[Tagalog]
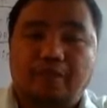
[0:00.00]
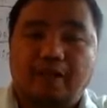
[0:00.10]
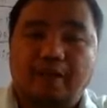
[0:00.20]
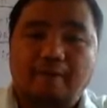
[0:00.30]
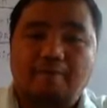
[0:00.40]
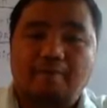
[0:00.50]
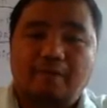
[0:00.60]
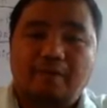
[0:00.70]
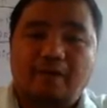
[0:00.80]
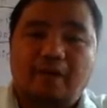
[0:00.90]
Okay?
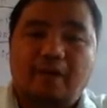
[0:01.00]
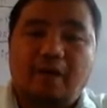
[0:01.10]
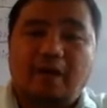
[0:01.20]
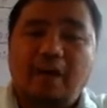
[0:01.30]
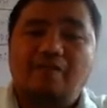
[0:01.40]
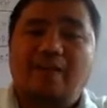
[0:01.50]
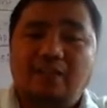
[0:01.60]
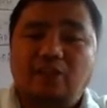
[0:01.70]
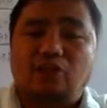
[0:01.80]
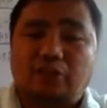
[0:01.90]

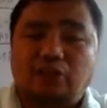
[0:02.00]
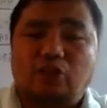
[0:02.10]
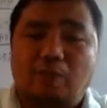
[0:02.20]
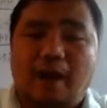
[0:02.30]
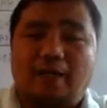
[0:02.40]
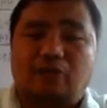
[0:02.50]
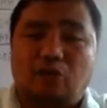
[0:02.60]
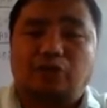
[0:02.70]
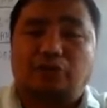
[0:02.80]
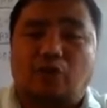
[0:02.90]
Even though Teshuvah
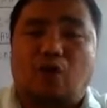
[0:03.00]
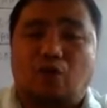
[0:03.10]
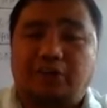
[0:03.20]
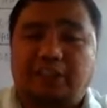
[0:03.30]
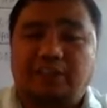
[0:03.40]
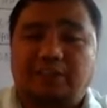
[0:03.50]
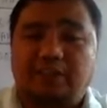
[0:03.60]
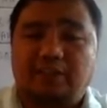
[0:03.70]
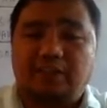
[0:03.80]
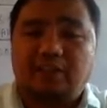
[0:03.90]
atones for all
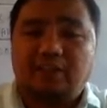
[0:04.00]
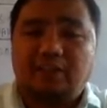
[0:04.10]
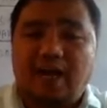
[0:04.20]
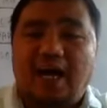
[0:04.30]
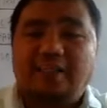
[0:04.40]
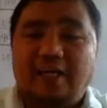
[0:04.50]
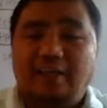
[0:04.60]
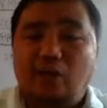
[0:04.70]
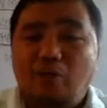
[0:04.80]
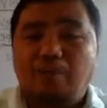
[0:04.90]
sins and the
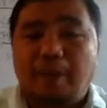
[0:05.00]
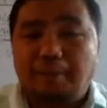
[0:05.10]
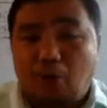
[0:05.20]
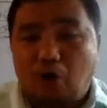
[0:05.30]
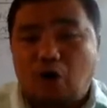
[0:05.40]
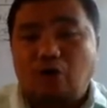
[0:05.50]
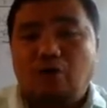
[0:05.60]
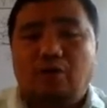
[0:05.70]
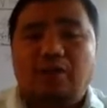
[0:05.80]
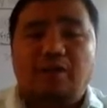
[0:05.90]
Yom
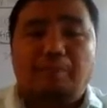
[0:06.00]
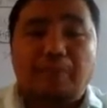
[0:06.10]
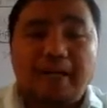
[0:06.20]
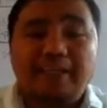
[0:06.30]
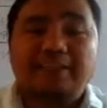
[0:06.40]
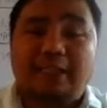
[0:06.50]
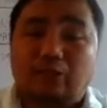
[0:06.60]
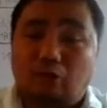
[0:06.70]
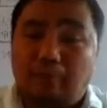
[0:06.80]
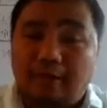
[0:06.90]
Kippur brings
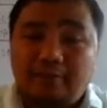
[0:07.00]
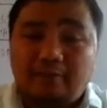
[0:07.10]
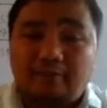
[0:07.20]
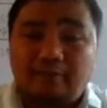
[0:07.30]
atonement,